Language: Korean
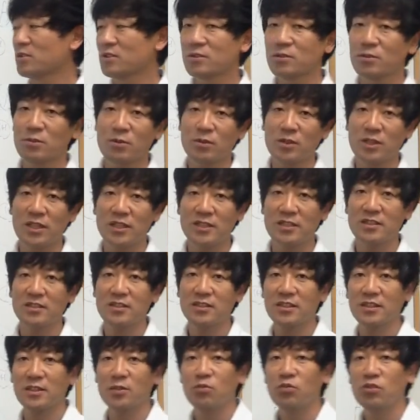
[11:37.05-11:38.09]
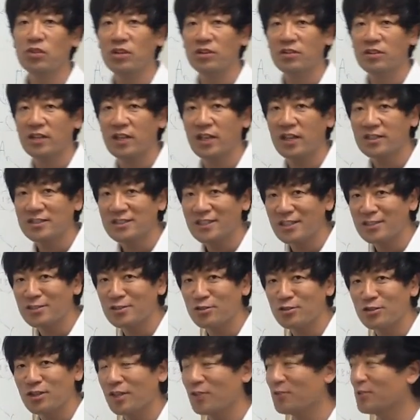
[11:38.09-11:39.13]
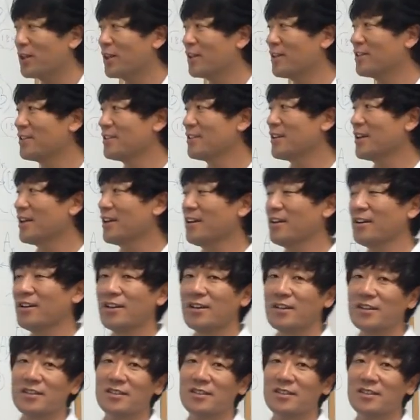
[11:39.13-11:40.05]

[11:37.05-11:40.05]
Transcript: 스코어 카드를 이 위원회에 제출하고 났는데